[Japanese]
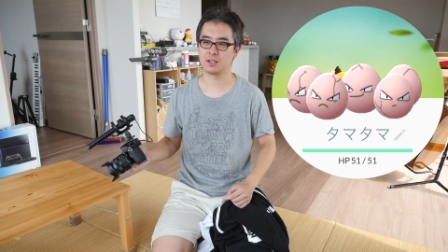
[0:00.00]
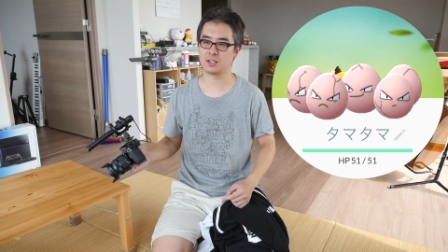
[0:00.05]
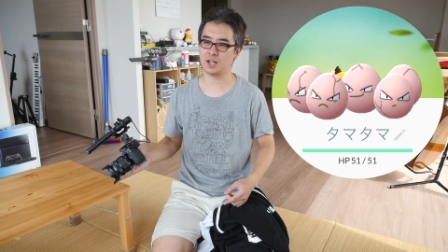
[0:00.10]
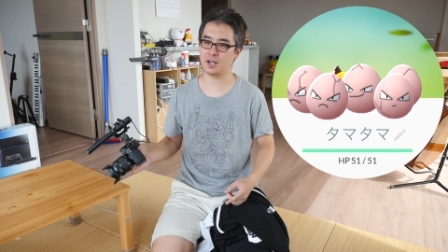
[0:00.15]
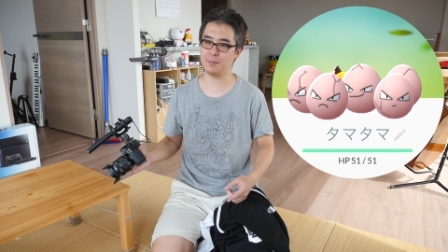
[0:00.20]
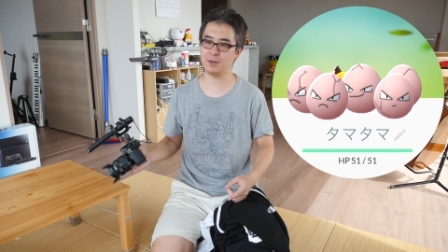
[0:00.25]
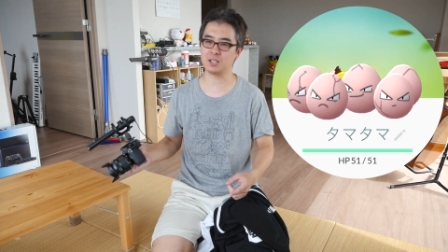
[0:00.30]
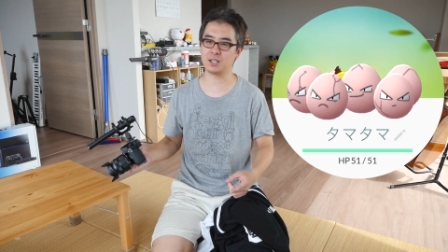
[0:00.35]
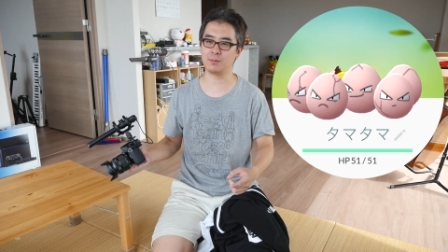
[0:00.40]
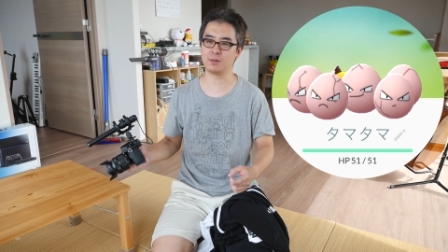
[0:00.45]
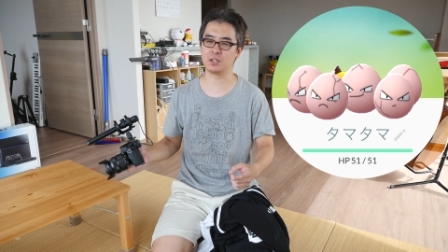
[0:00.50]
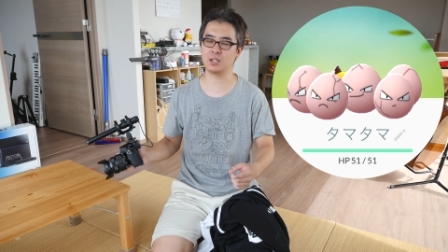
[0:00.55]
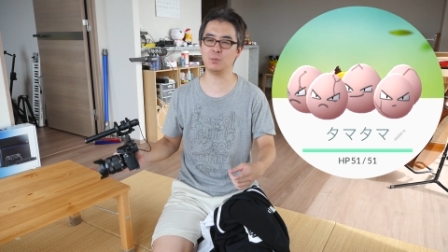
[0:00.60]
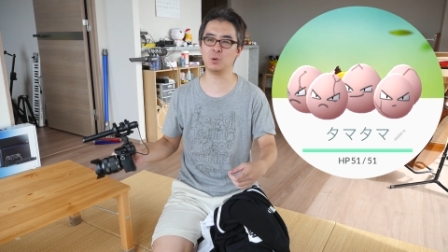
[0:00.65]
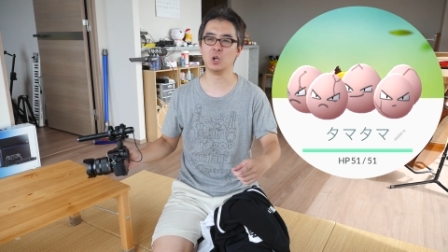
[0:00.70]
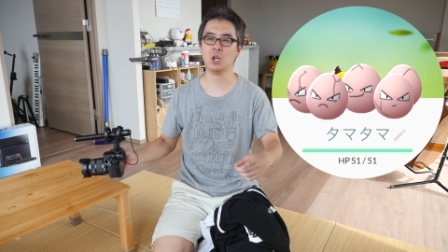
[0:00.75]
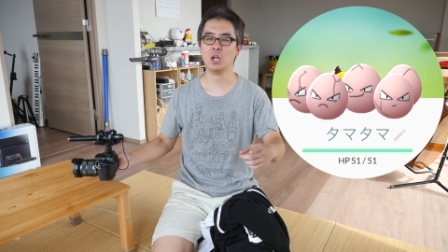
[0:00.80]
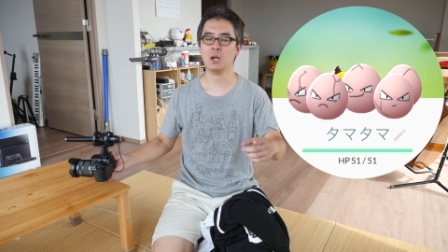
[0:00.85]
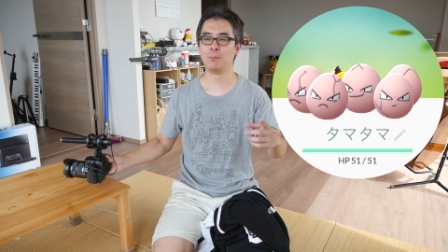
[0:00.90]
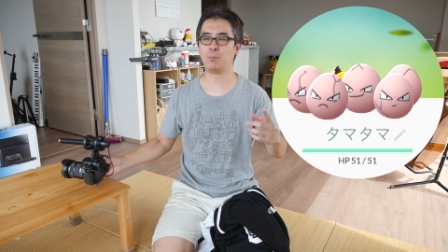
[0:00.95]
たまたま。で
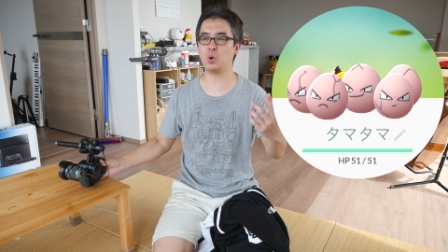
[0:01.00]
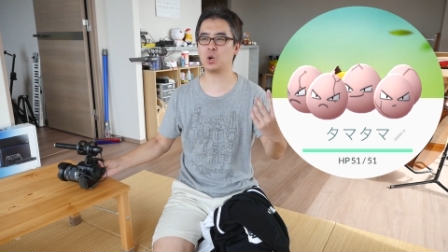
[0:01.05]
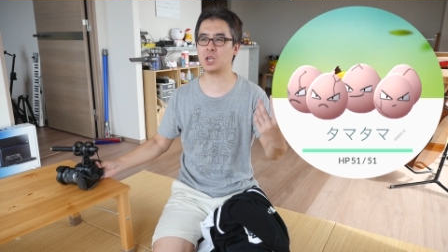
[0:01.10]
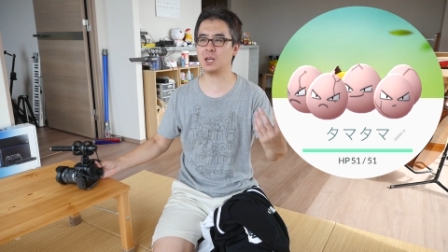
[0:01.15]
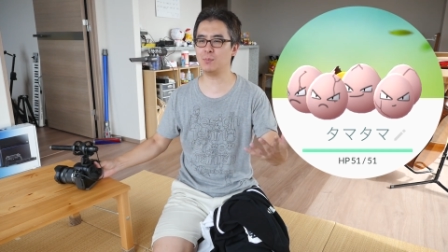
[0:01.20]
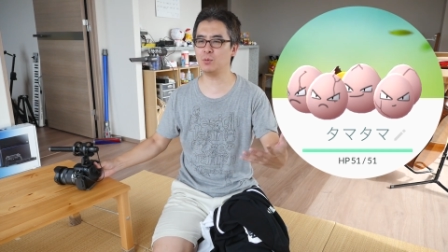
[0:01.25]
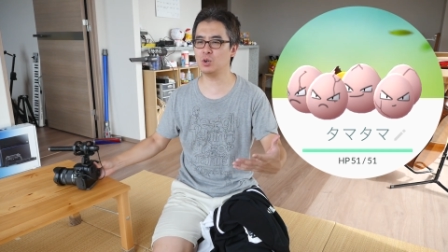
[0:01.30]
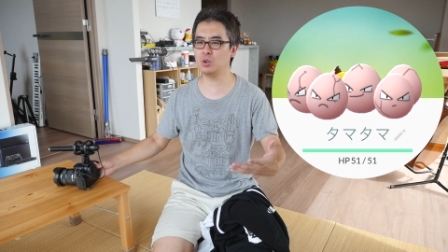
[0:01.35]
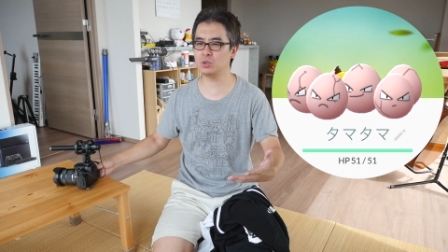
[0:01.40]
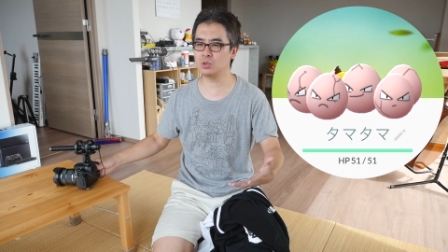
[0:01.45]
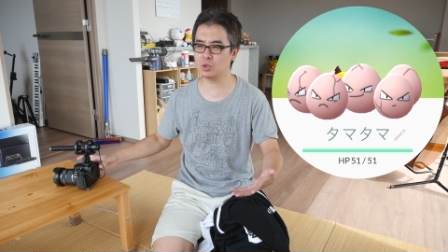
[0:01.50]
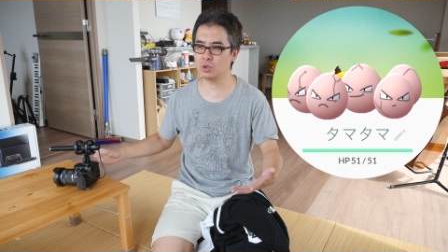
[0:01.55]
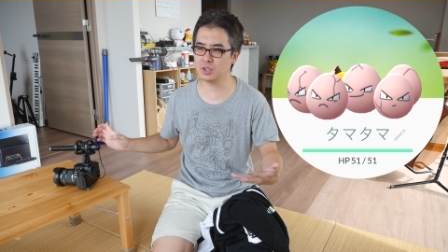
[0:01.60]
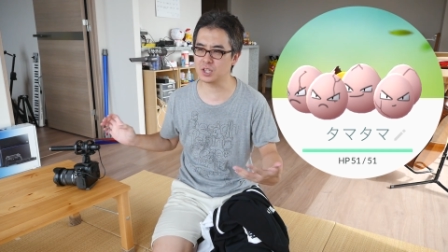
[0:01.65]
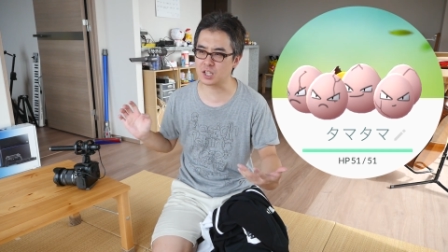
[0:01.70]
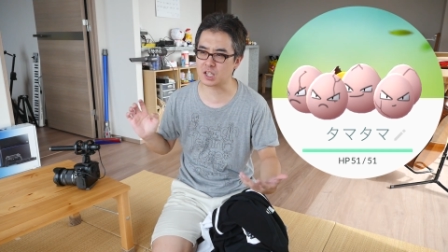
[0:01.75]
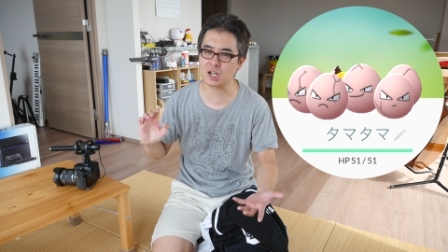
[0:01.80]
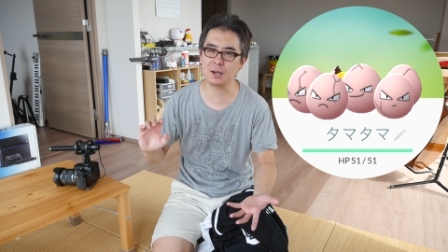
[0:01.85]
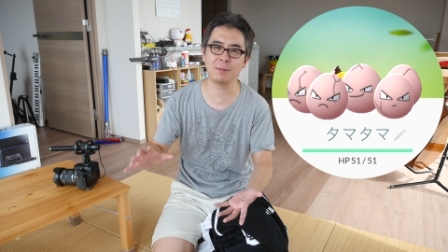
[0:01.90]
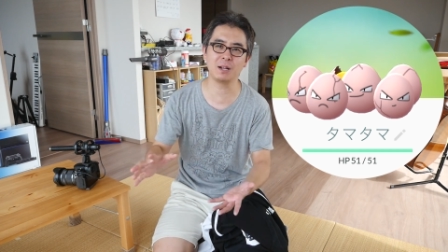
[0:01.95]
も、ポケモン GO
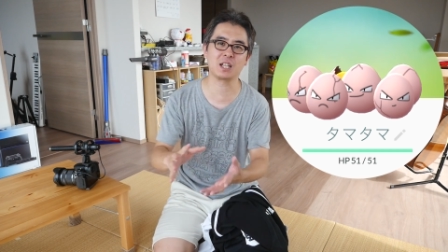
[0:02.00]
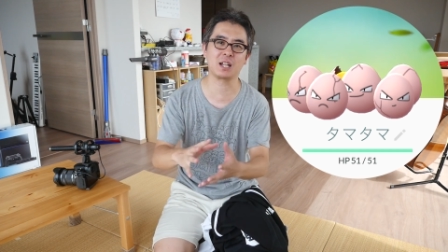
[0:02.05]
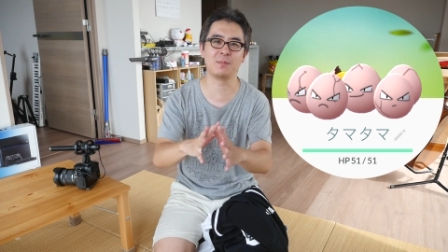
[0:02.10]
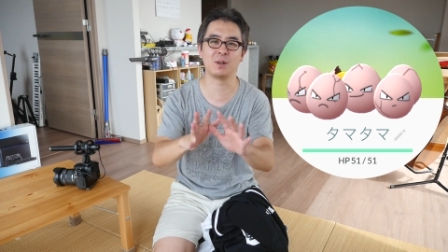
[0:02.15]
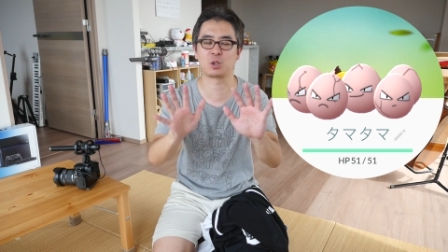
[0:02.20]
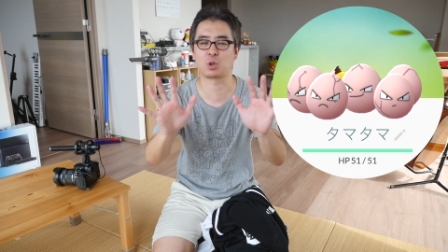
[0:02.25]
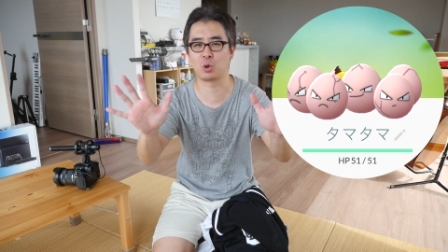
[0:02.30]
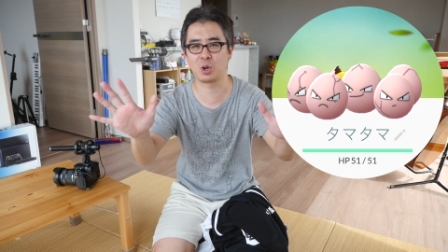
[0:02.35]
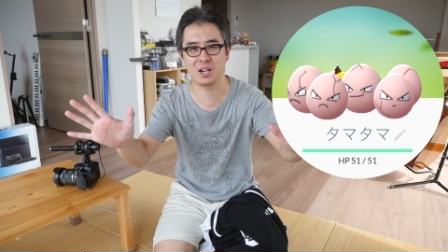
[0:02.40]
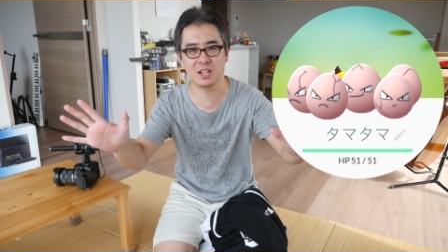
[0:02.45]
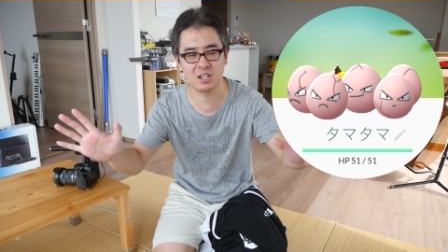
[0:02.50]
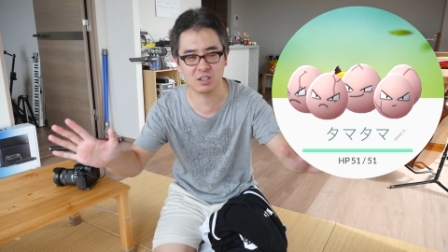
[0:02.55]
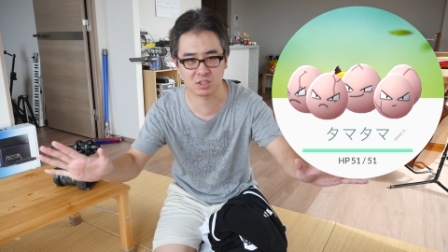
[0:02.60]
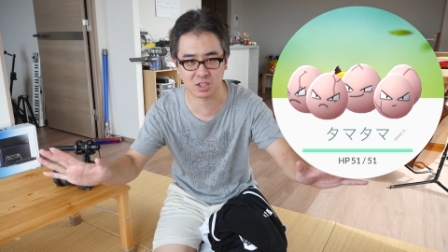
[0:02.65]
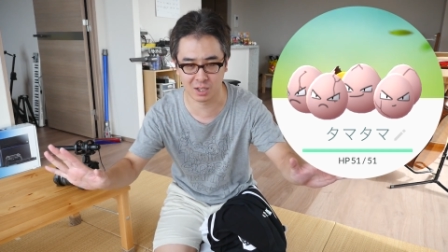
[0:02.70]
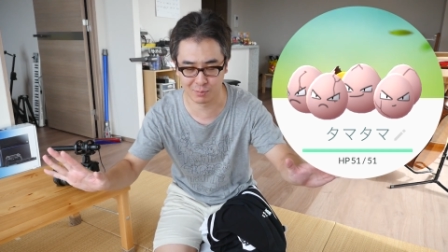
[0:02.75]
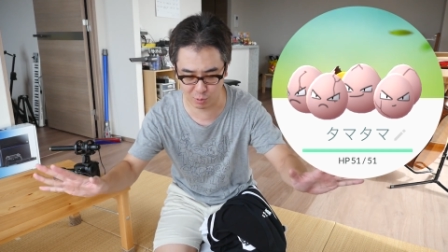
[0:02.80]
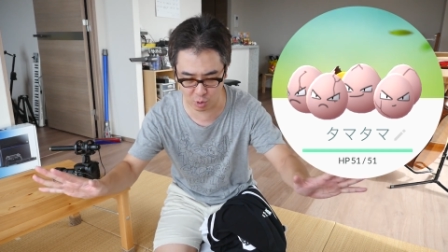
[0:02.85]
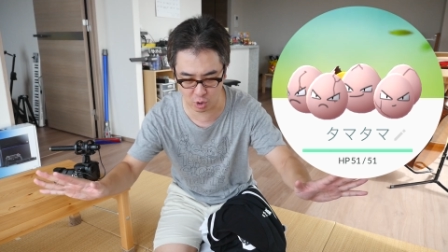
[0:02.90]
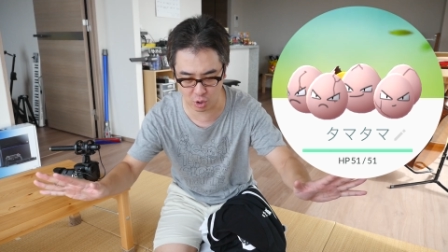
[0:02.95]
でたまたま取らな
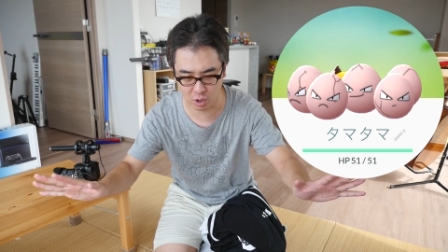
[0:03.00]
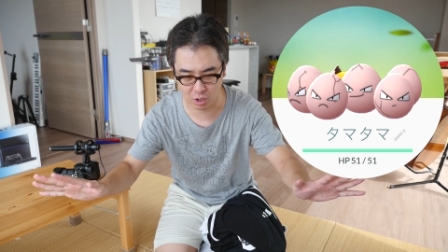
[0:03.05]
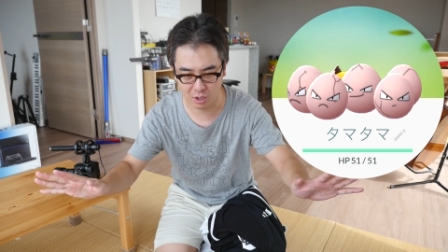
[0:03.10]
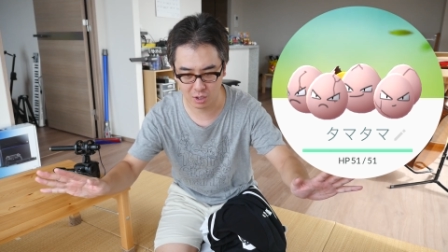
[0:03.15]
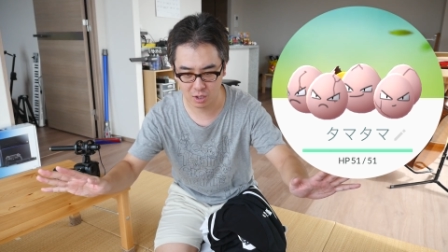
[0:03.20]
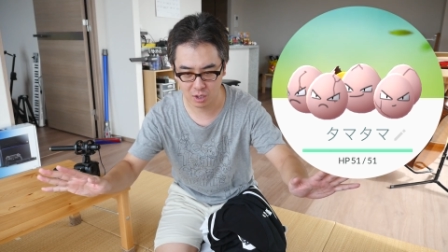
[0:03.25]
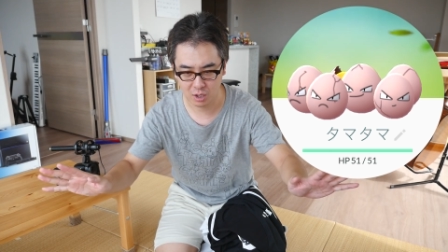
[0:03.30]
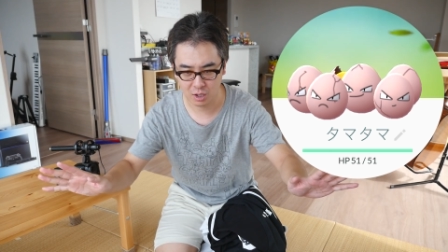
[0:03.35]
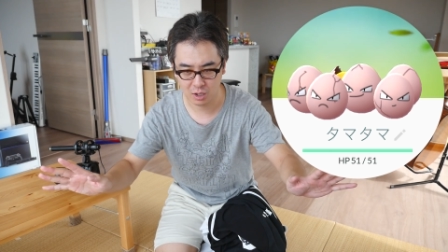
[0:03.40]
くても、